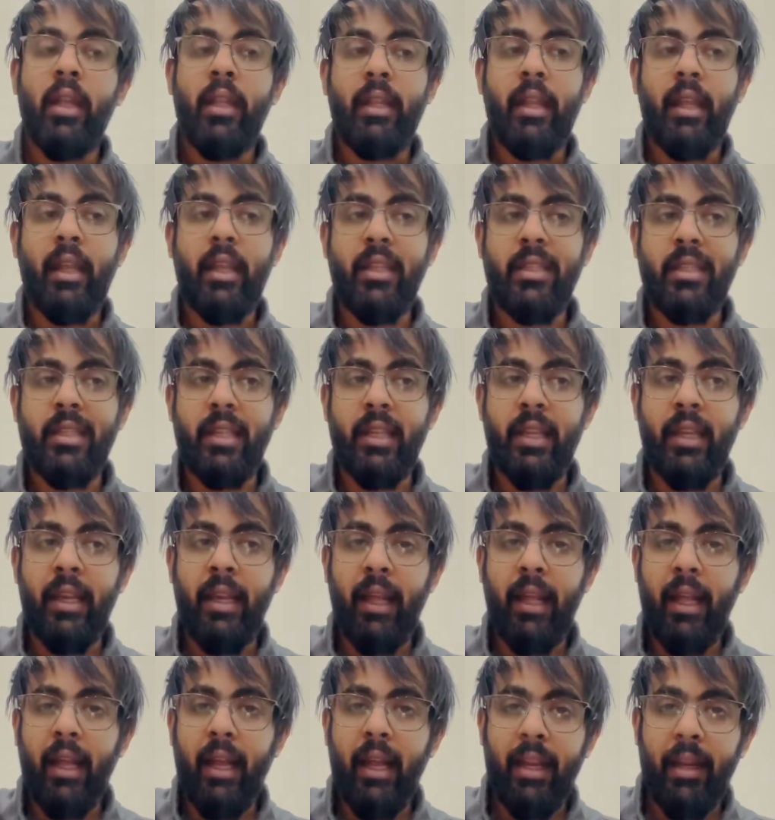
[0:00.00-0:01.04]
देखिए
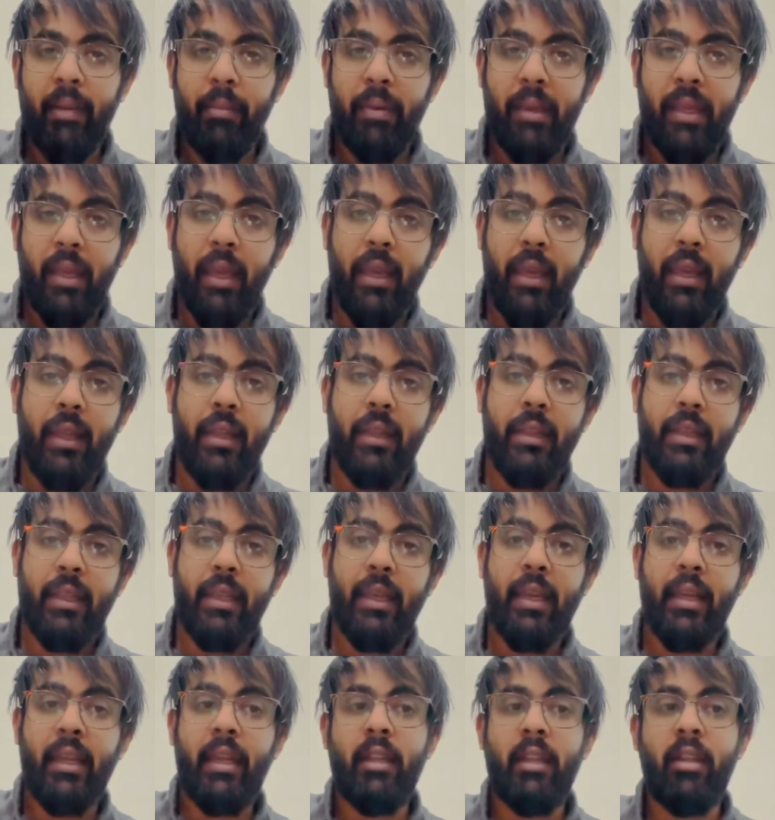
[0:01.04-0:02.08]
श्रीलंका ने भी यही
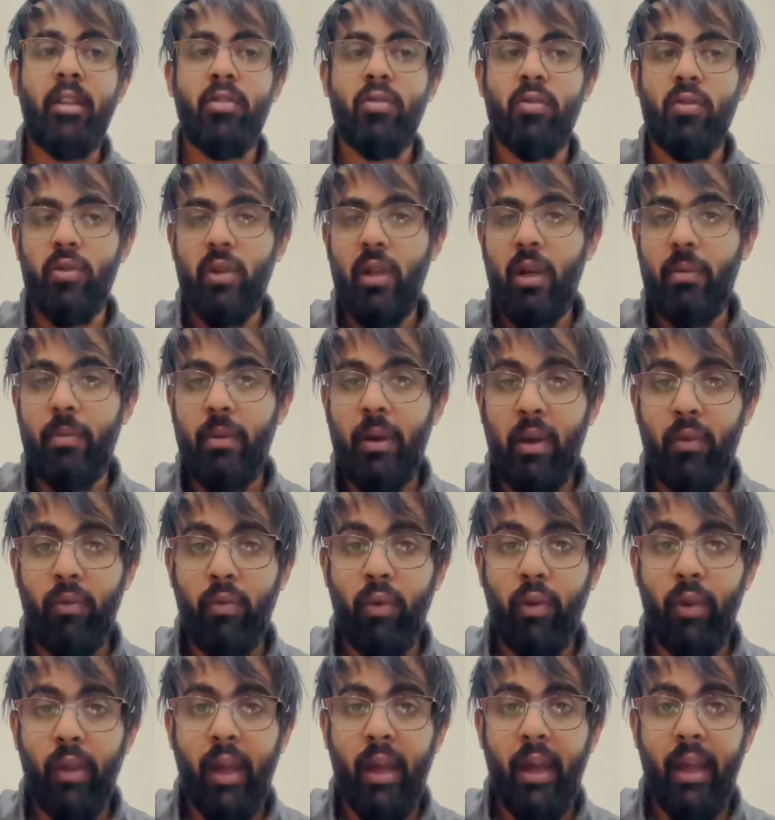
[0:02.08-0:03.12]
गलतियां की थी सोलह बार
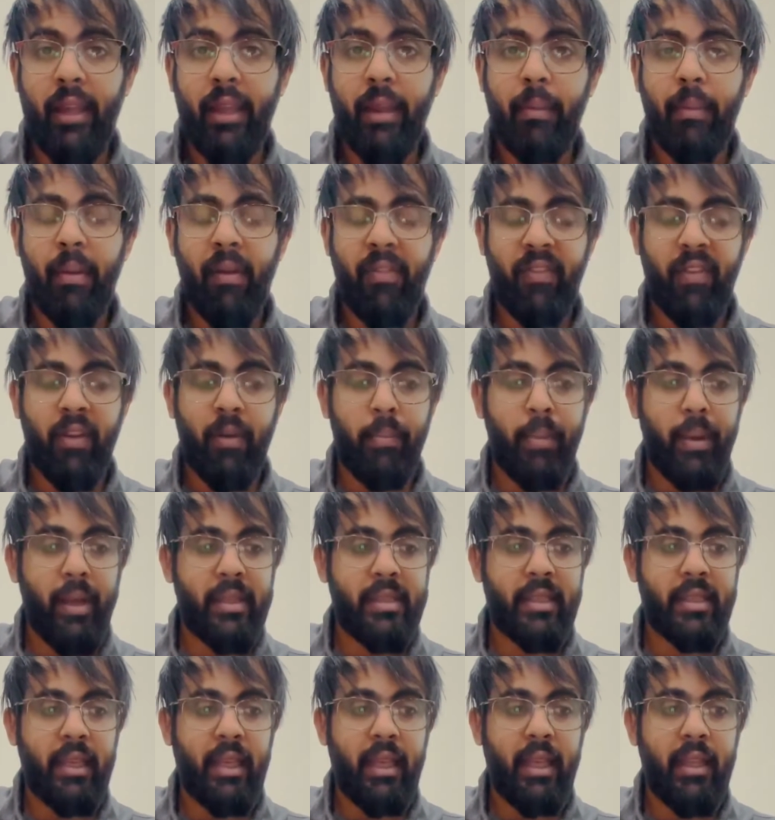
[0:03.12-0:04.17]
वो आई के
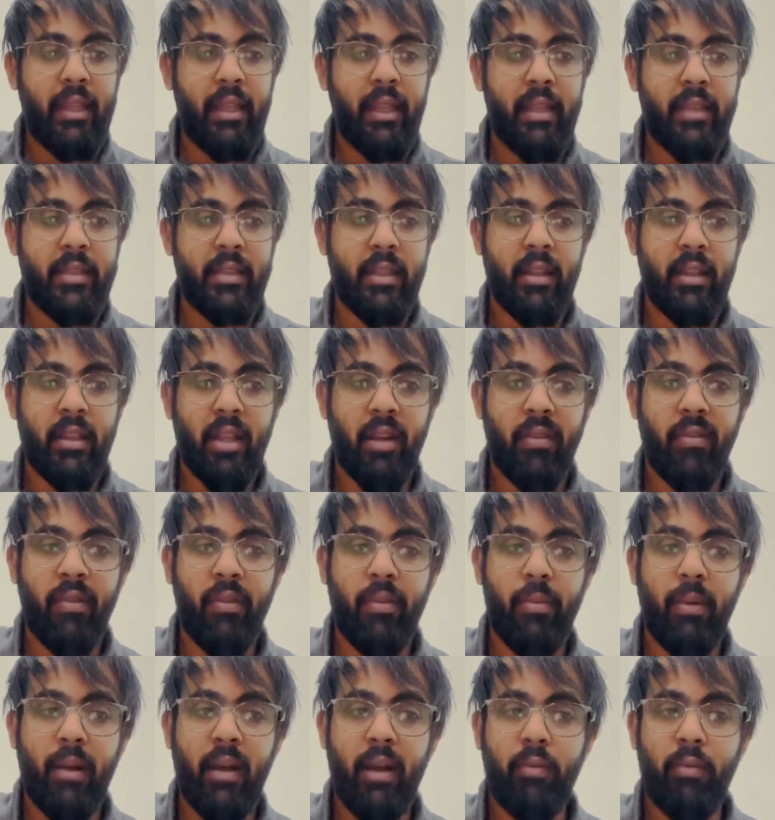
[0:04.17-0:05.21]
पास किए थे सत्रहवीं
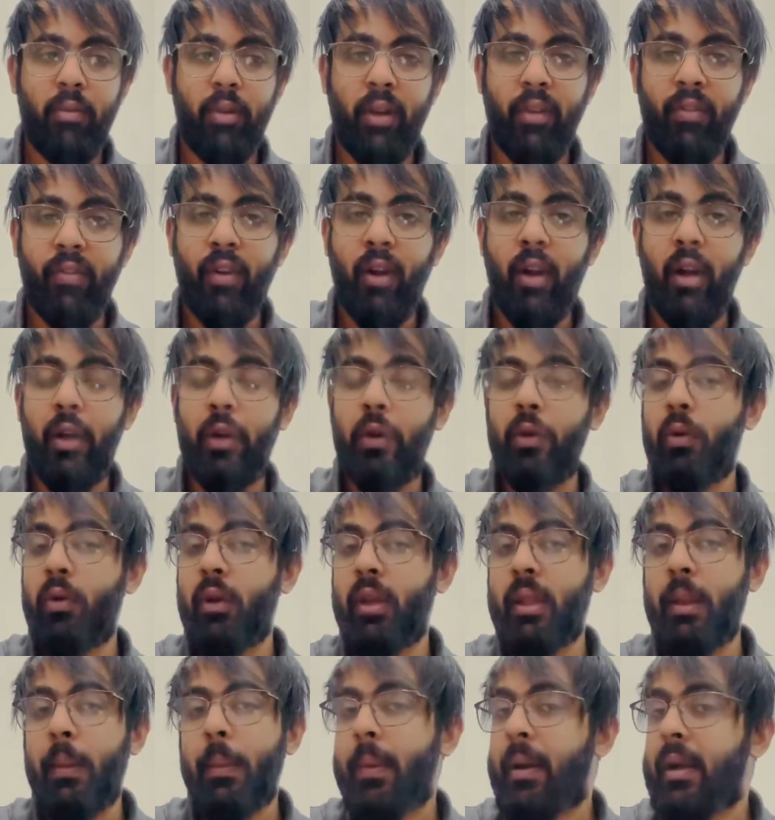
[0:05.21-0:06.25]
बार वो डिफॉल्ट हो
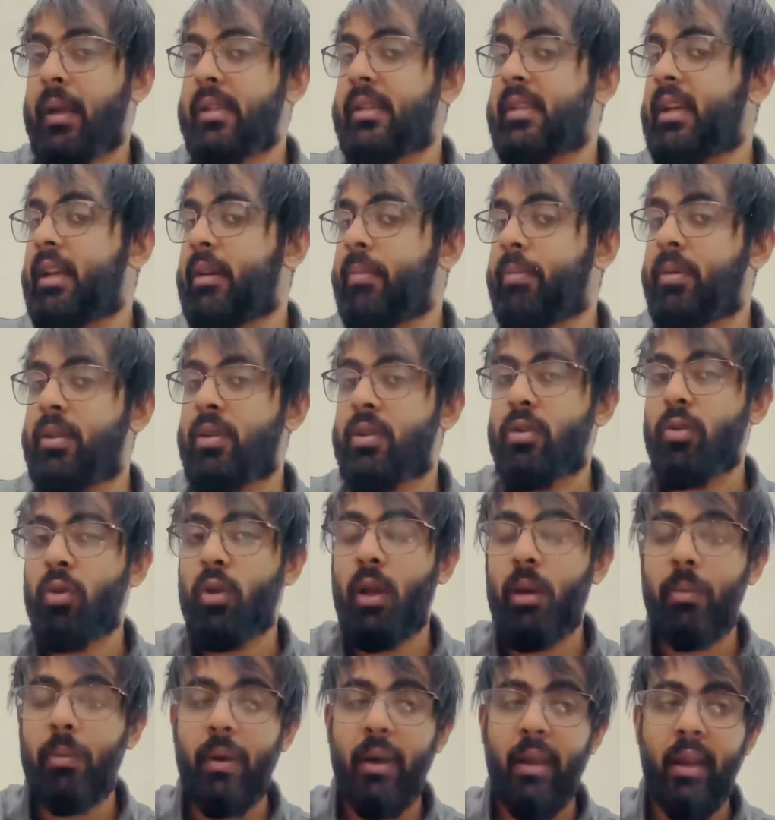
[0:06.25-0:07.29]
गए थे पाकिस्तान भी
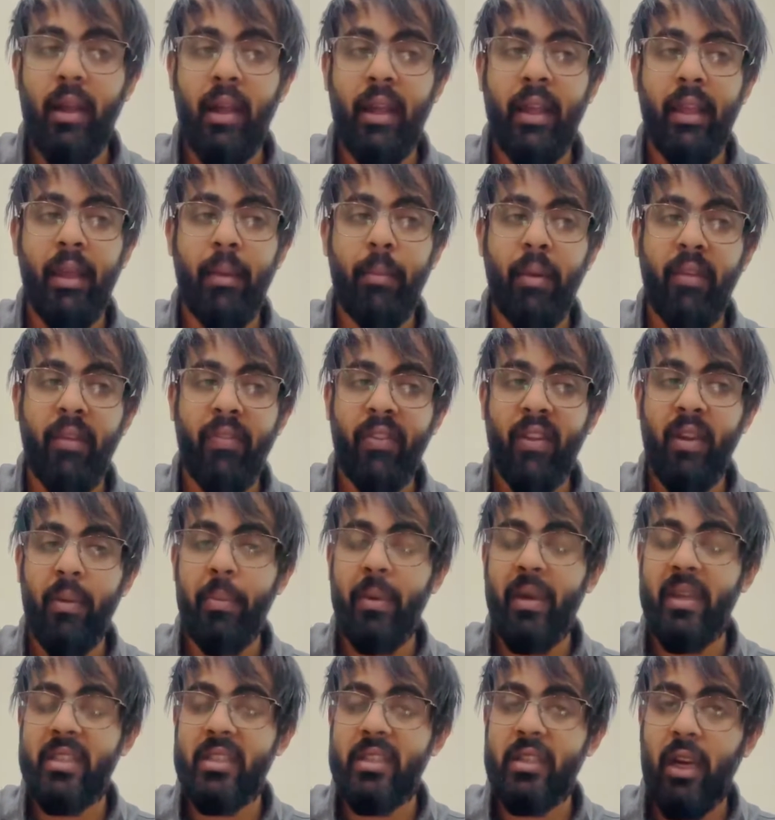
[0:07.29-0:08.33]
सोलह बार आईएमएफ के
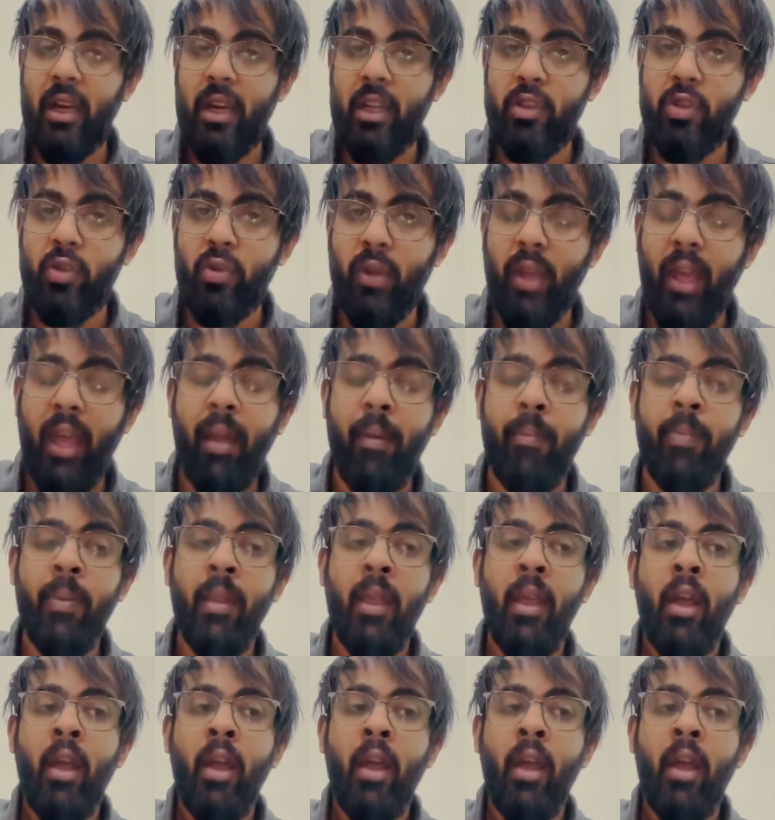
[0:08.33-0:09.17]
पास जा चुका है